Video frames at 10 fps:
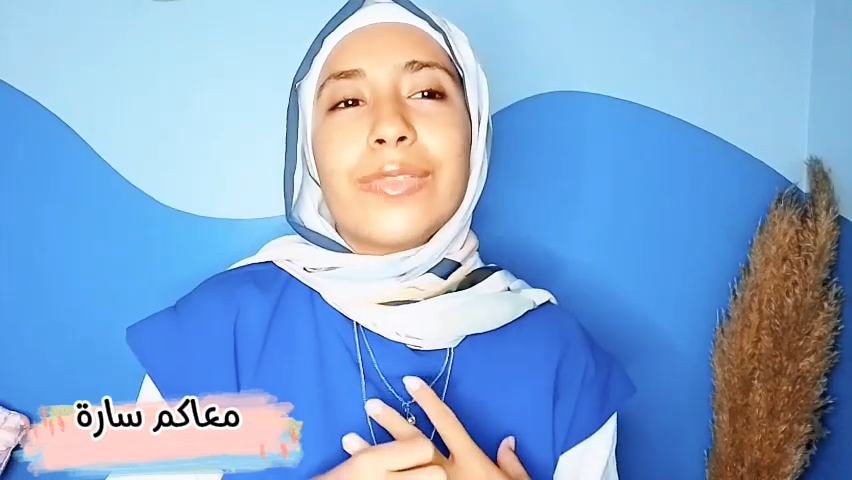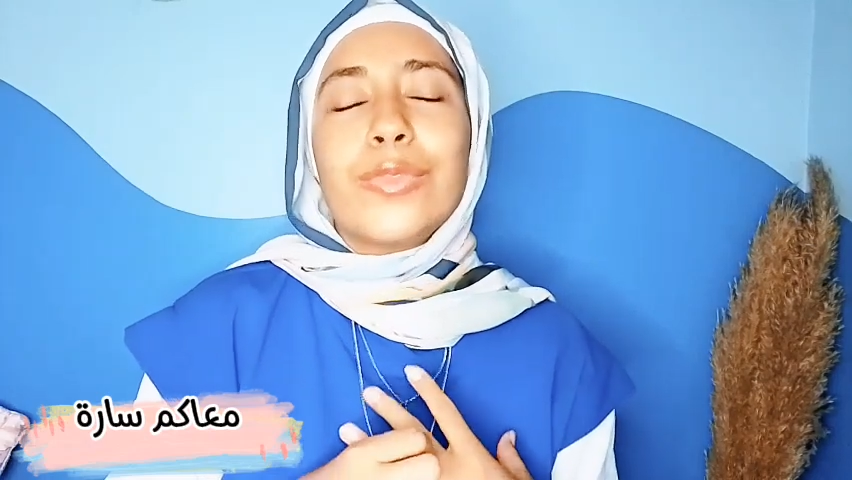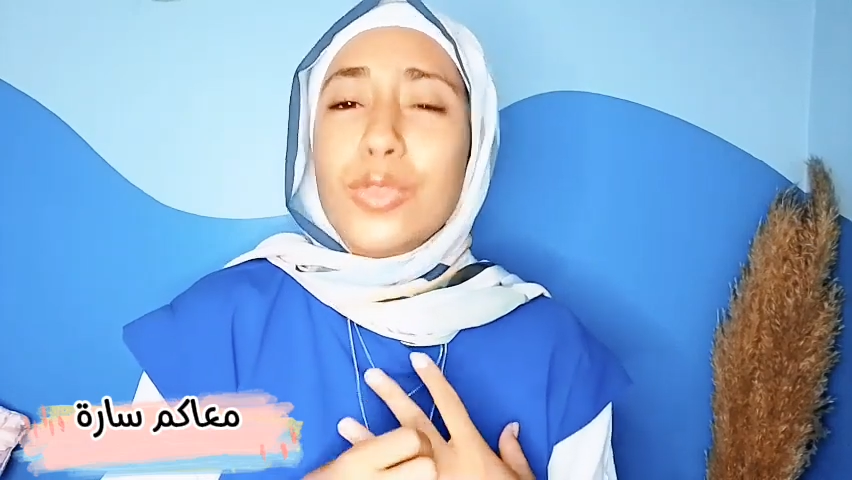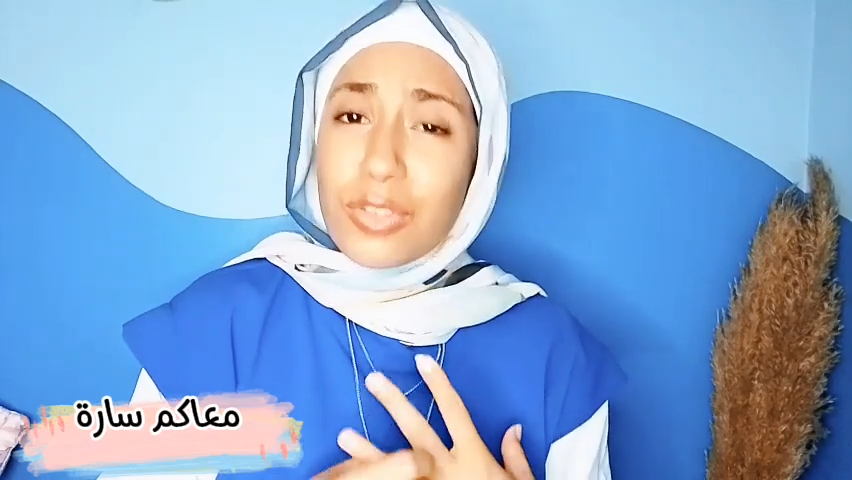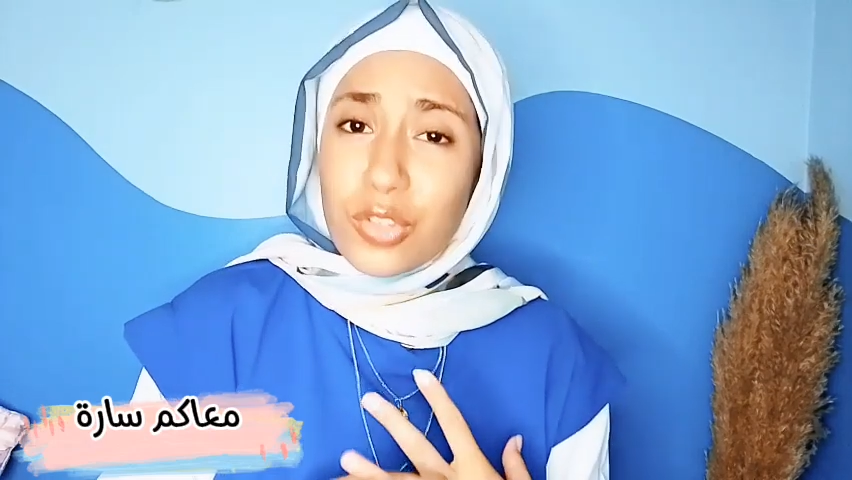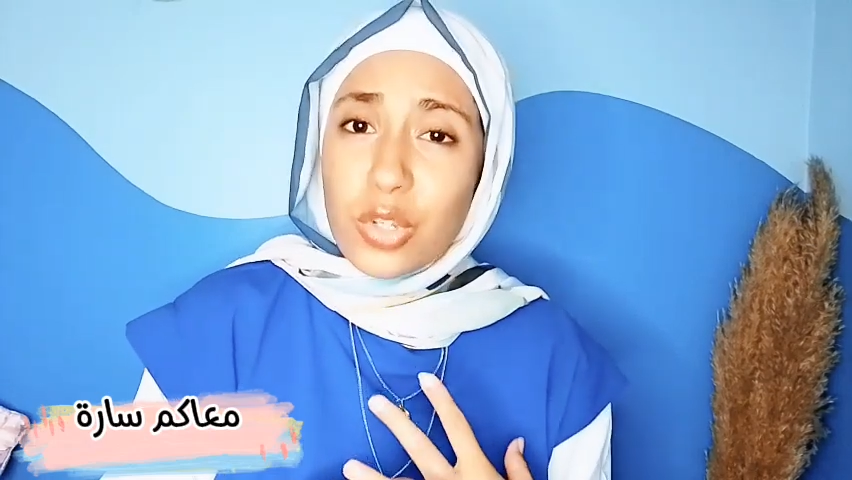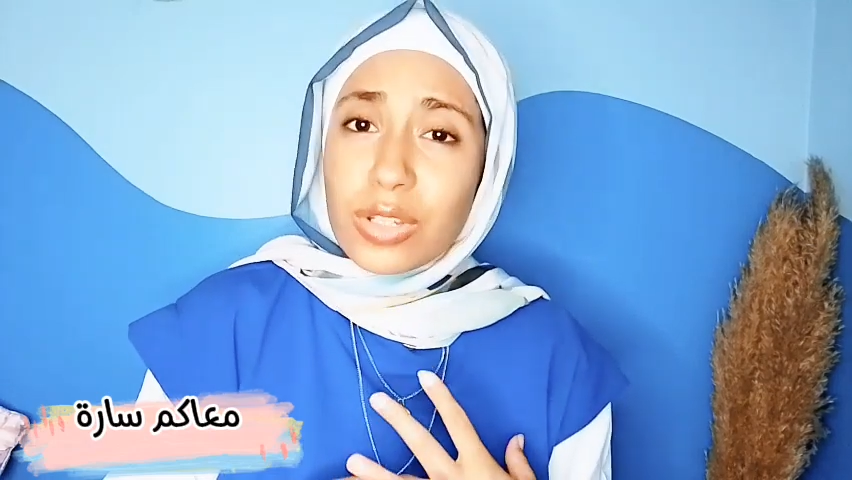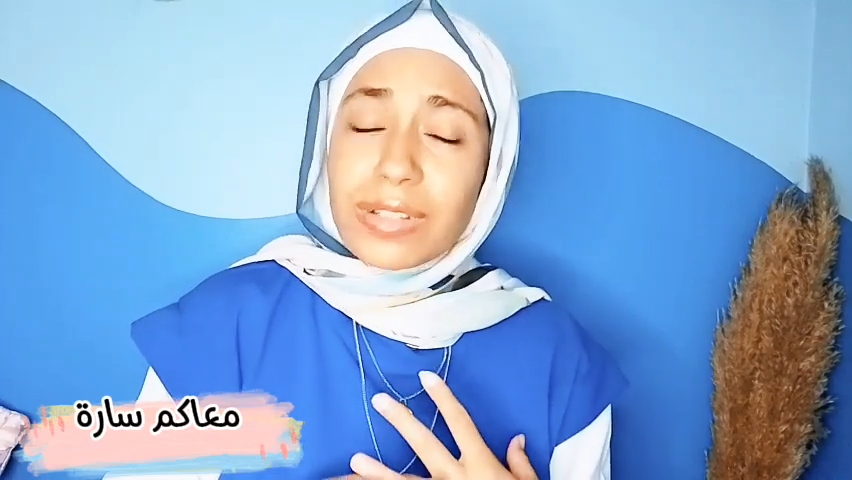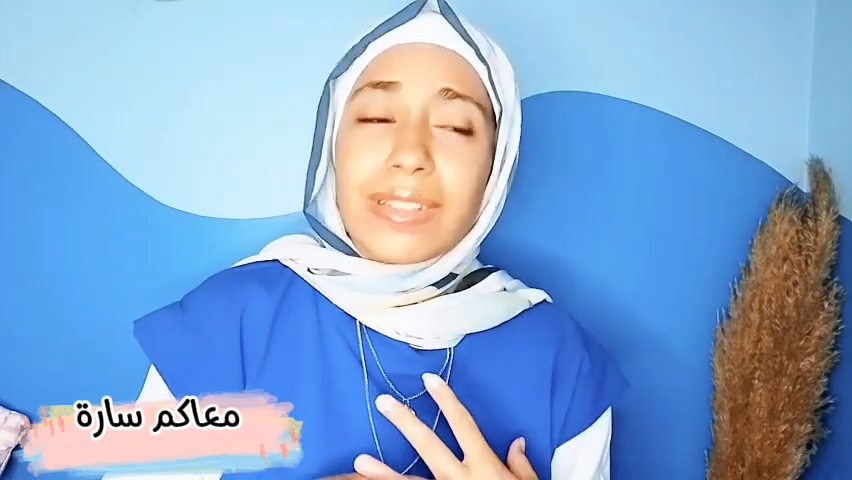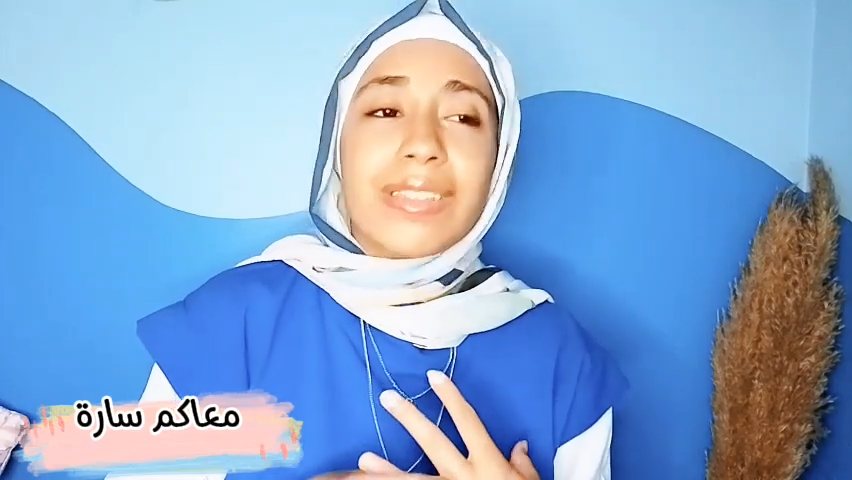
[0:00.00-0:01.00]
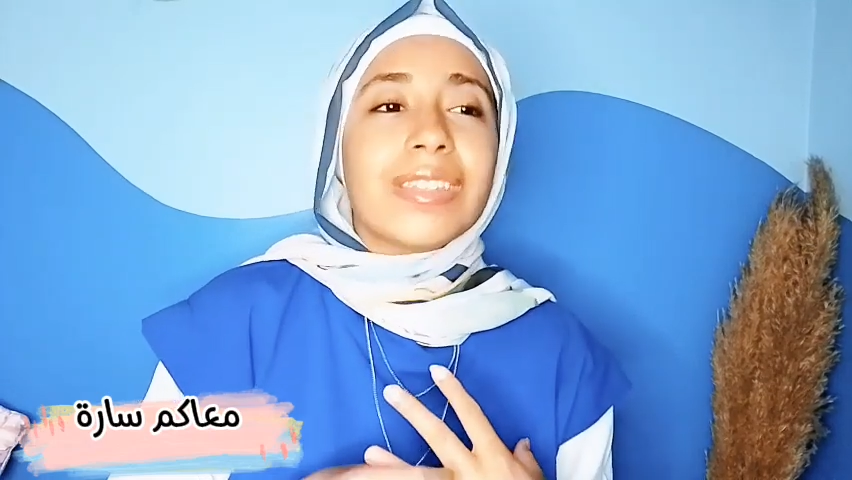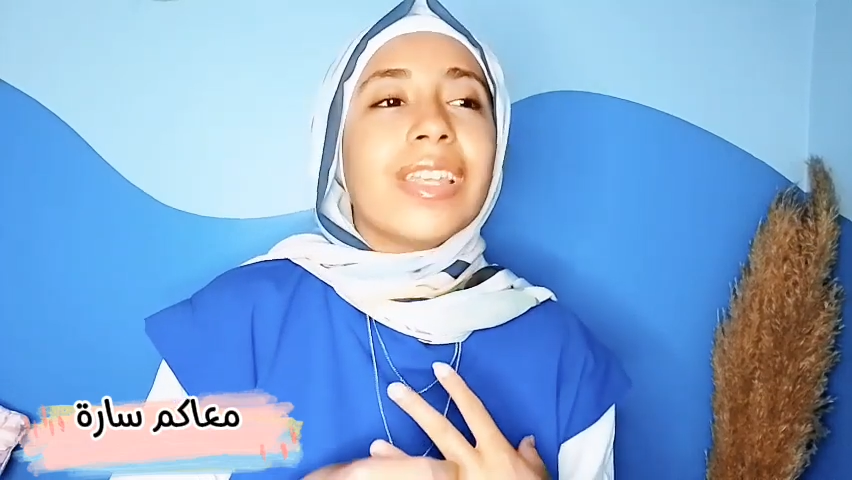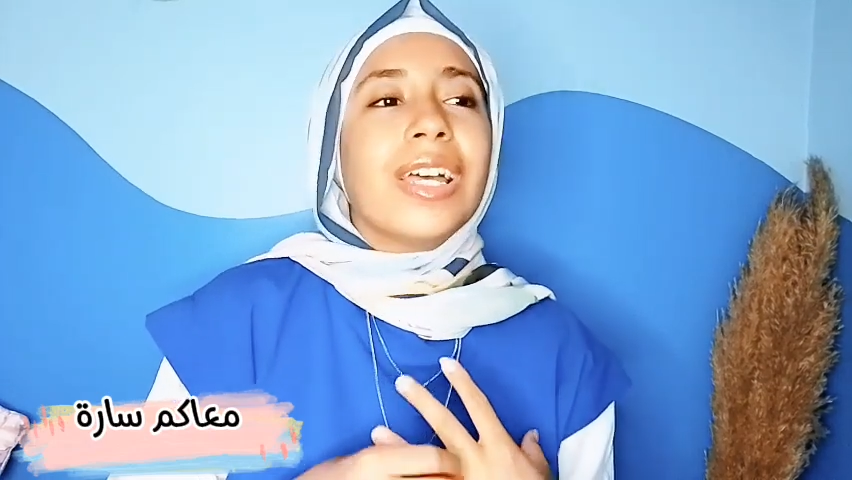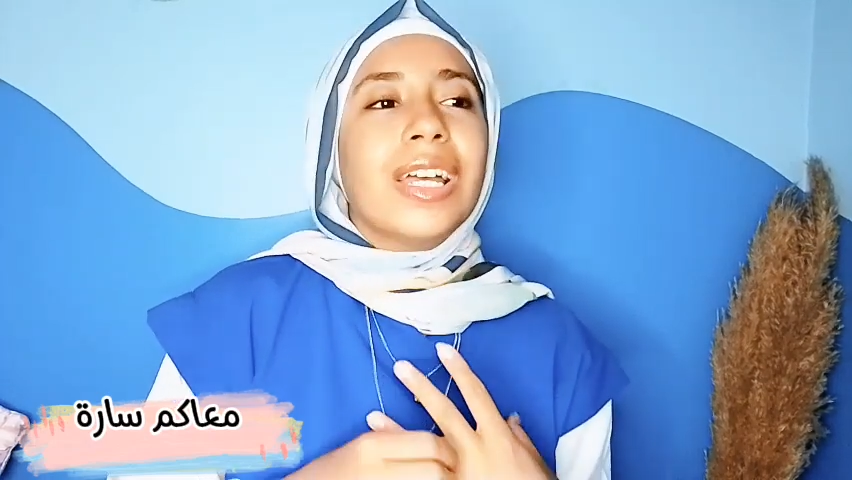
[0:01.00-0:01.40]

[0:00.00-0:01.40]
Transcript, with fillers: فلوس الشهر خلصت